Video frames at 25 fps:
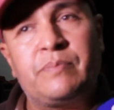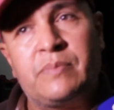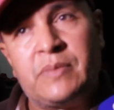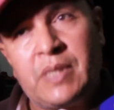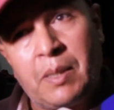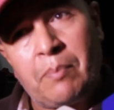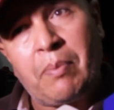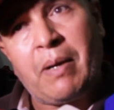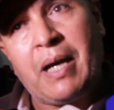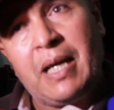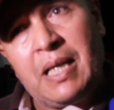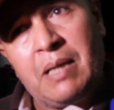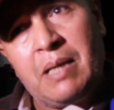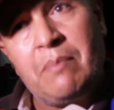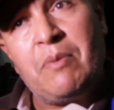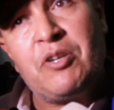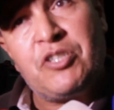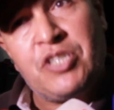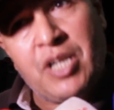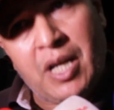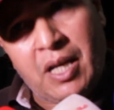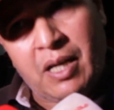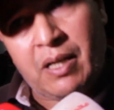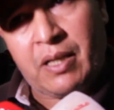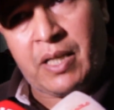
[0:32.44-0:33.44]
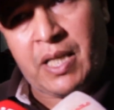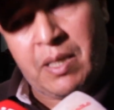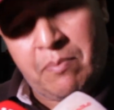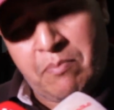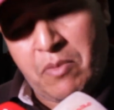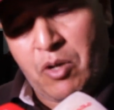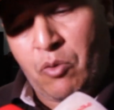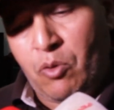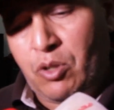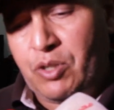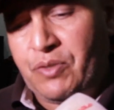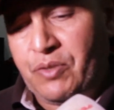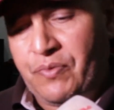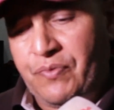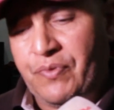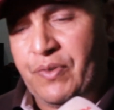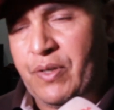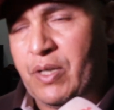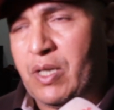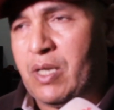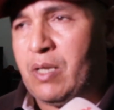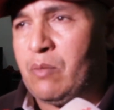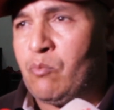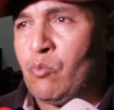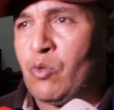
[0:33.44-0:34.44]
طبقا لما جاء كما قلت
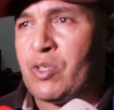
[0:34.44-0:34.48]
في